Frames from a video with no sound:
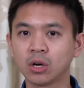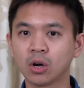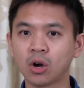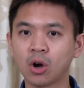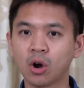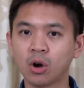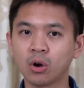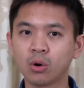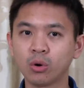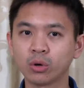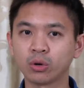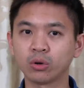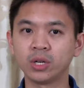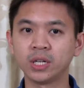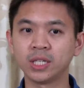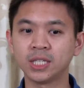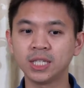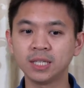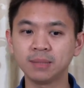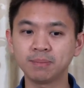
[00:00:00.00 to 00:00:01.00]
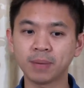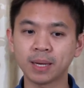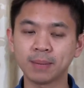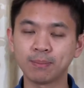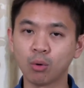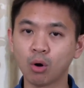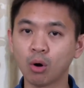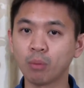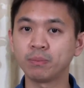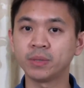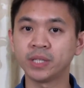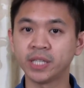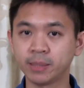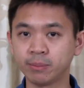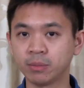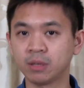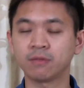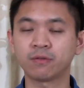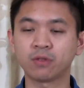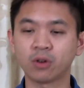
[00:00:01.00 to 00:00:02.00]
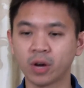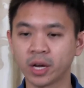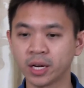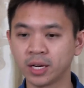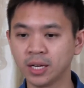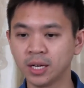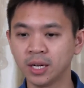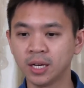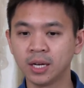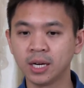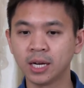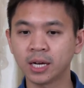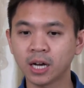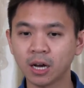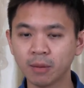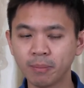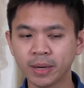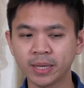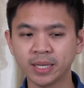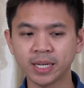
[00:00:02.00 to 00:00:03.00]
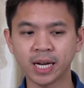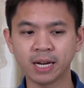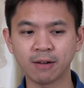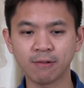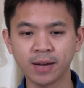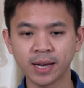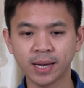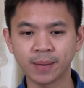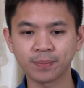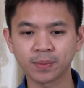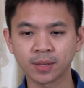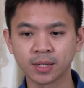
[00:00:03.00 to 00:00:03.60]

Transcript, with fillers: ของคนคนหนึ่งที่ไปพบซิกมนด์ฟรอยด์แล้วเขาบรรยายว่า